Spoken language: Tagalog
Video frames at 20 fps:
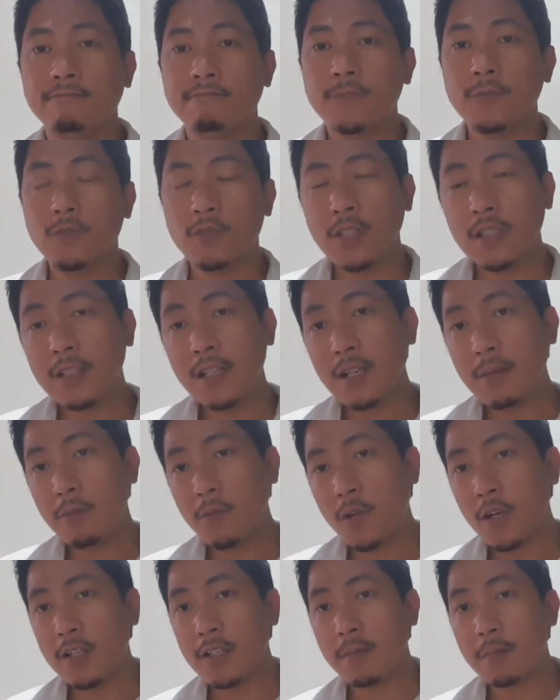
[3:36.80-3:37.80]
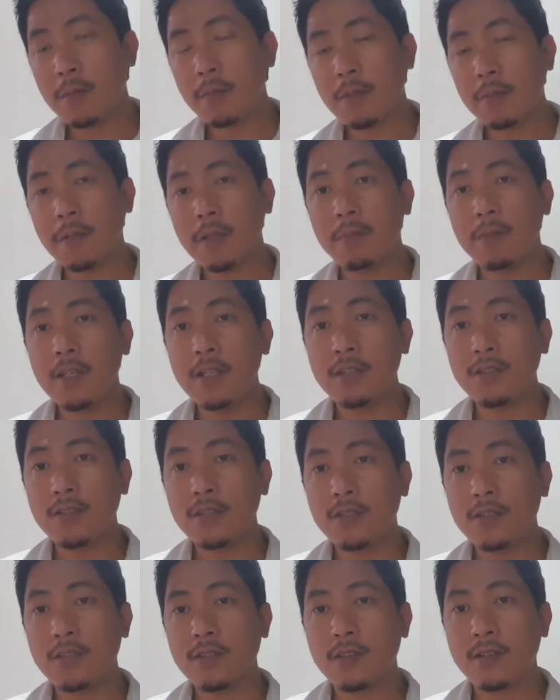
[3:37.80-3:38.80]
So, dadalhin po kayo sa
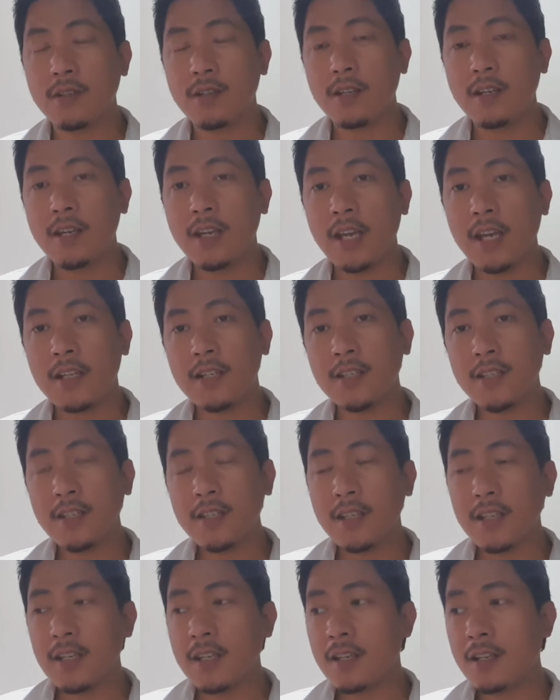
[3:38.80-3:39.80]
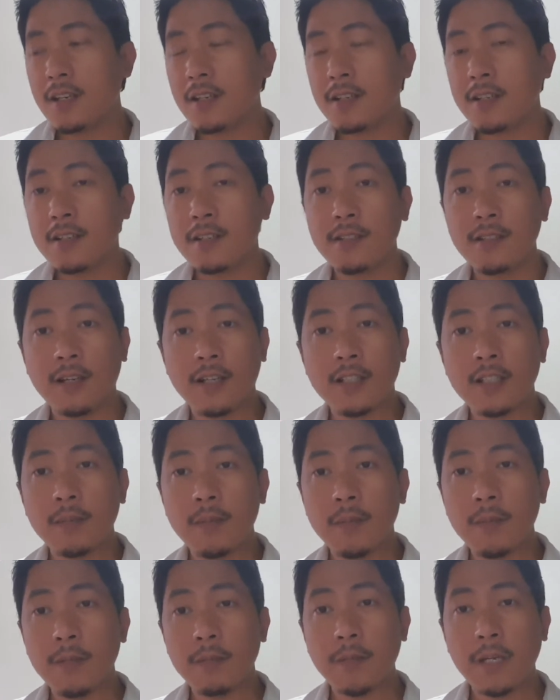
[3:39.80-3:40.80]
55-inch LCD tsaka sa
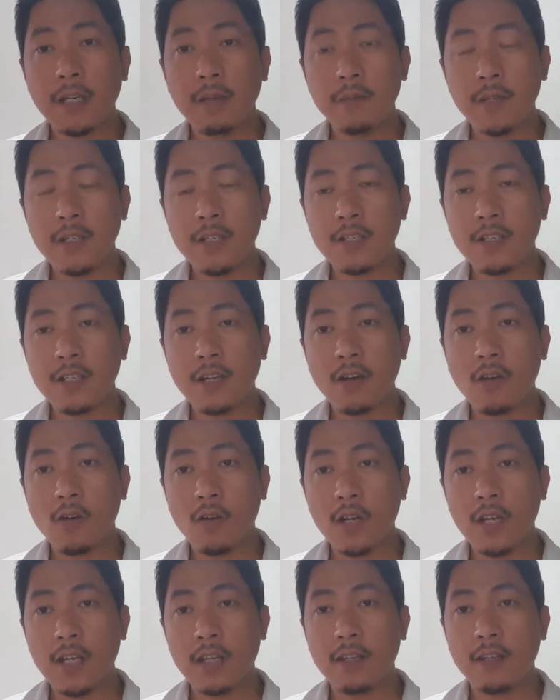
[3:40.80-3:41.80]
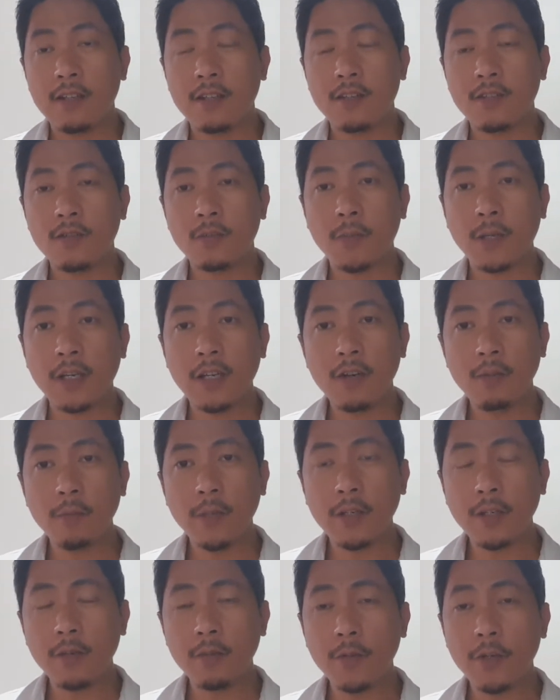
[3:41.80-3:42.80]
55-inch na OLED. So, pag
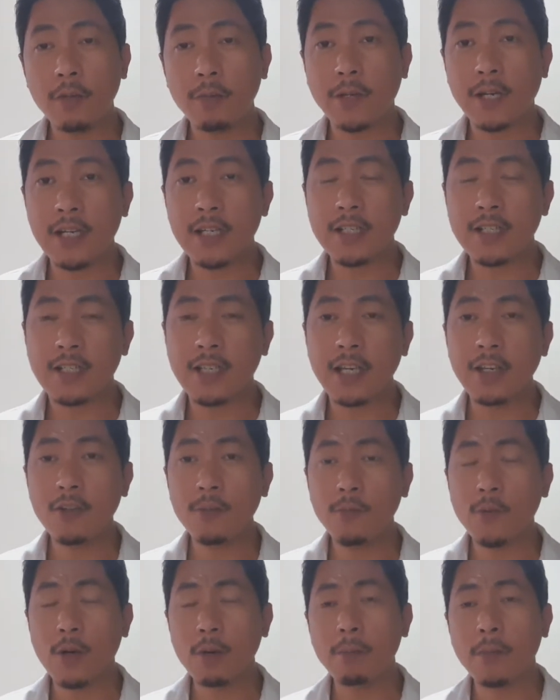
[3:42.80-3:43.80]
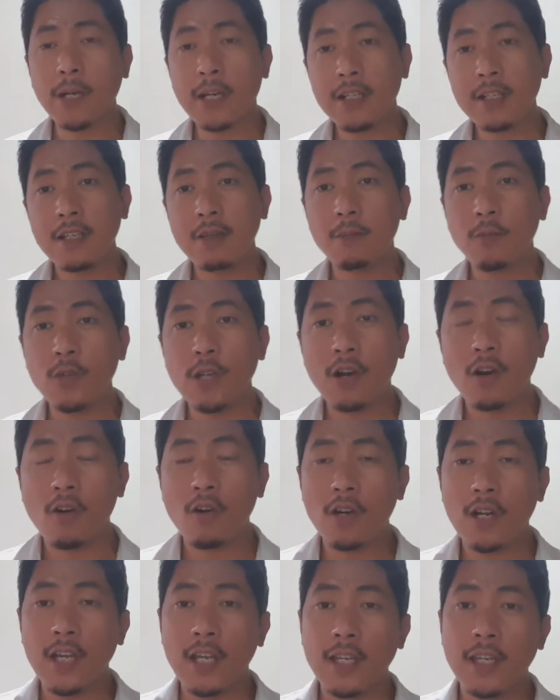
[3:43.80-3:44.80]
kinumpera niyo po yung price, ngayon po, ang pricing po ng
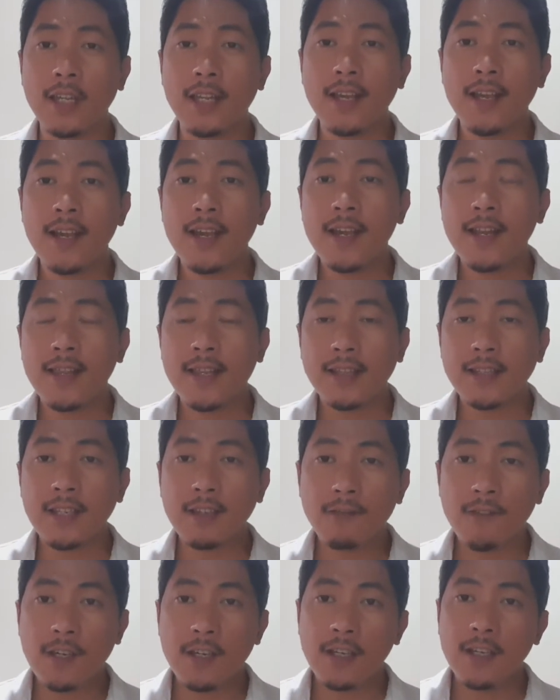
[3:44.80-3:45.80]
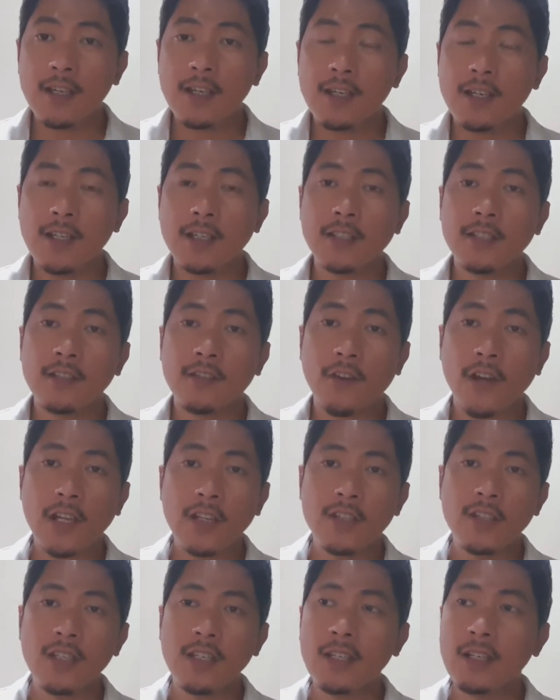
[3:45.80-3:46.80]
OLED na TV is
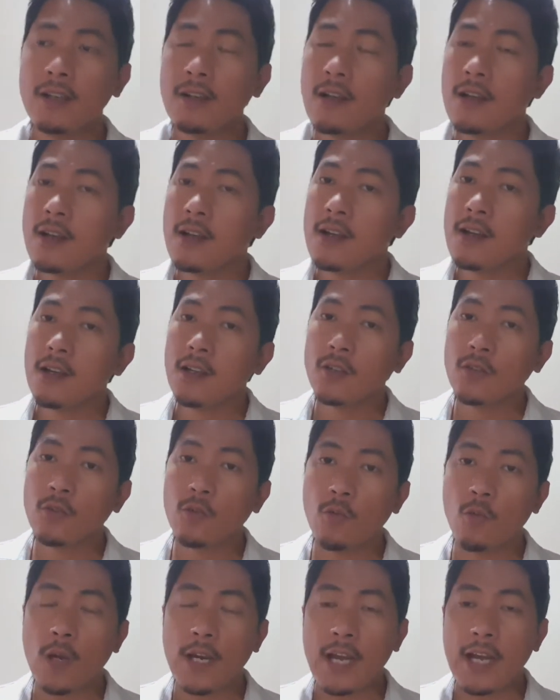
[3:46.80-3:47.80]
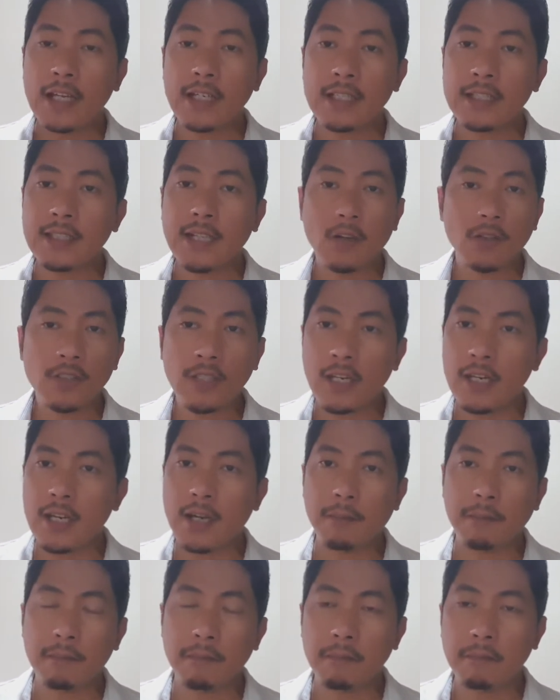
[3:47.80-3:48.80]
ranging to 100,000 and
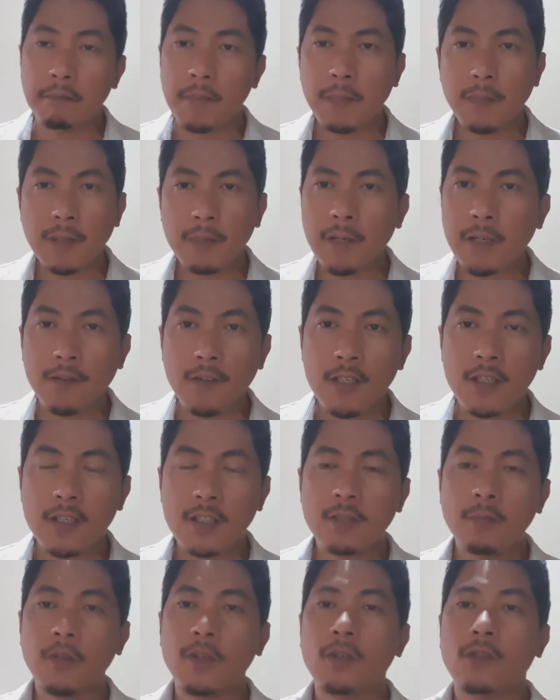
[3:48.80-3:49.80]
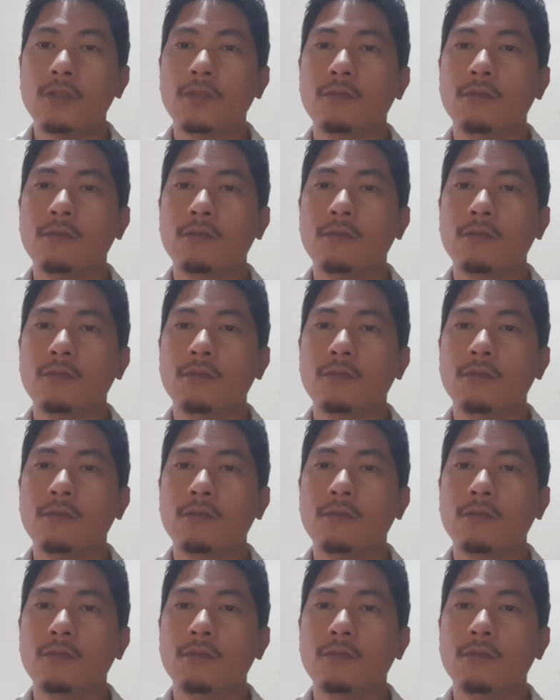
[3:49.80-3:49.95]
up. 55 inches po.